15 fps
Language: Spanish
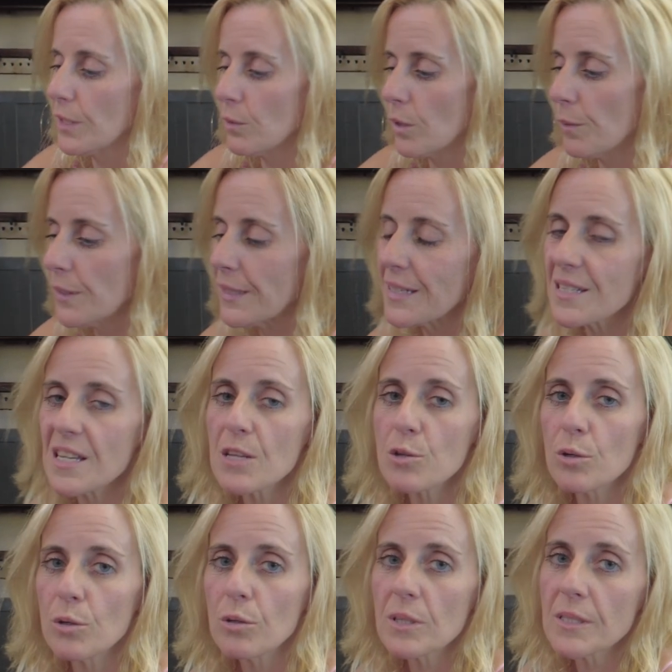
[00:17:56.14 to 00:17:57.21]
a ver qué es eso,
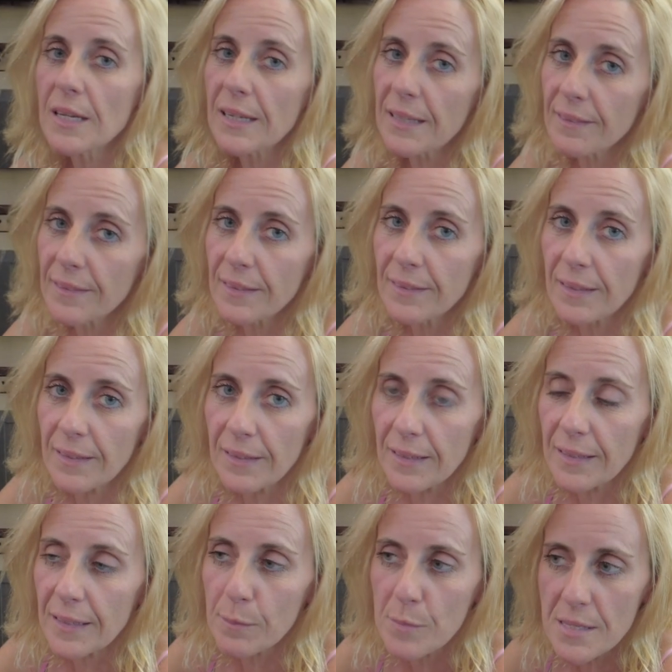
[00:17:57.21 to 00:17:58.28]
¿no? Esa gente tan
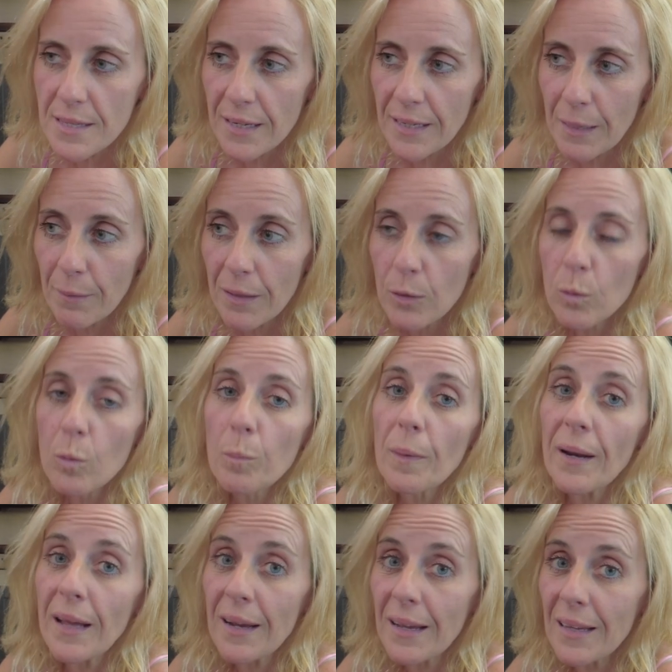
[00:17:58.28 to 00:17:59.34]
rara que me está grabando,
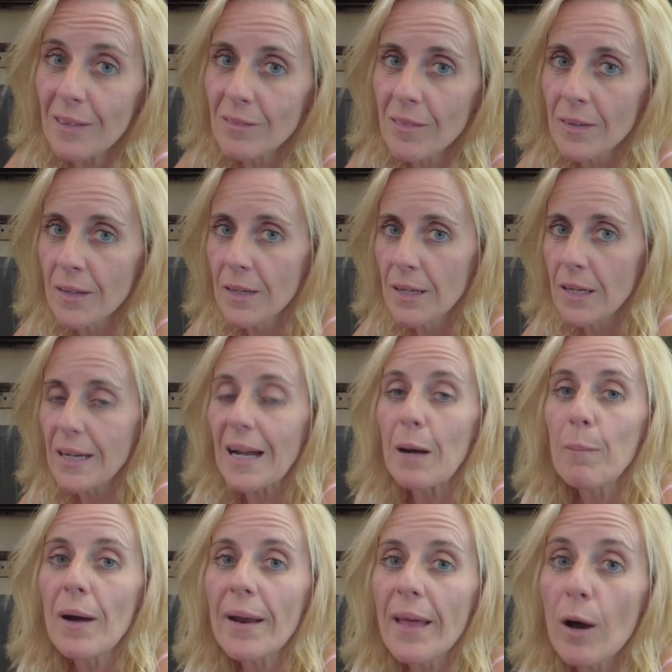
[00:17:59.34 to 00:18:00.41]
¿para qué?
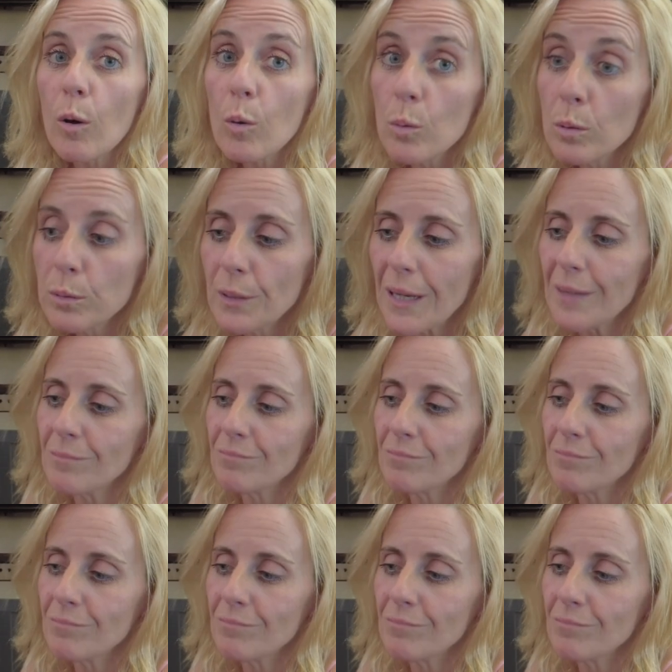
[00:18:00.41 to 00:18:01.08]
Cámara. Que bueno,